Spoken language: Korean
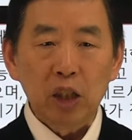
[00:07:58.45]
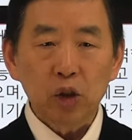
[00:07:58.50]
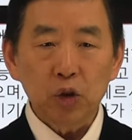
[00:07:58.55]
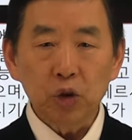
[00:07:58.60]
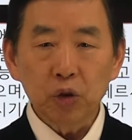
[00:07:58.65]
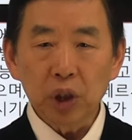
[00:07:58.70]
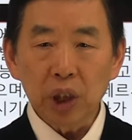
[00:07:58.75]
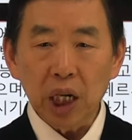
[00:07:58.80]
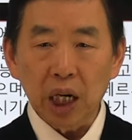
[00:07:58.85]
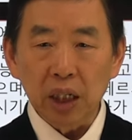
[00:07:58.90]

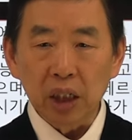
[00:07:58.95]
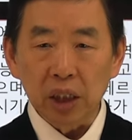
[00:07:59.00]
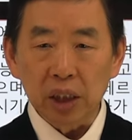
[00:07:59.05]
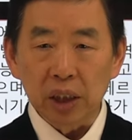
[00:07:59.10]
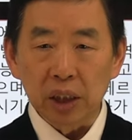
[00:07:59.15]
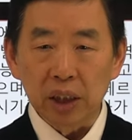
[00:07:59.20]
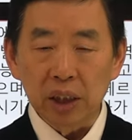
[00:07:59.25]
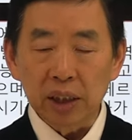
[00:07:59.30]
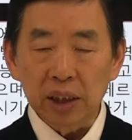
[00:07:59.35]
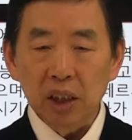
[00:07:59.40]
축이라는
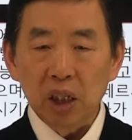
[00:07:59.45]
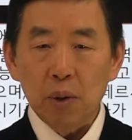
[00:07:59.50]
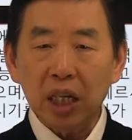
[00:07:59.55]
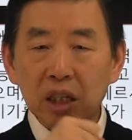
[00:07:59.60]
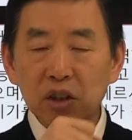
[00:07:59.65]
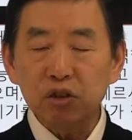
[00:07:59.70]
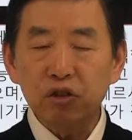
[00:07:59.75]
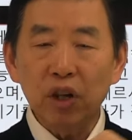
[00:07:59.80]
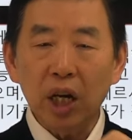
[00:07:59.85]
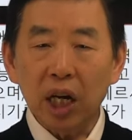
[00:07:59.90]
것은
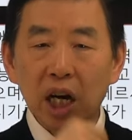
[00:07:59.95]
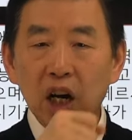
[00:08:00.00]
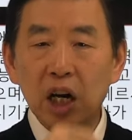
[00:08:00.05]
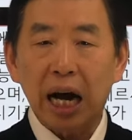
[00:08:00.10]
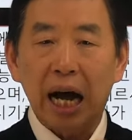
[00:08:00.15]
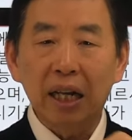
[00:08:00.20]
수레가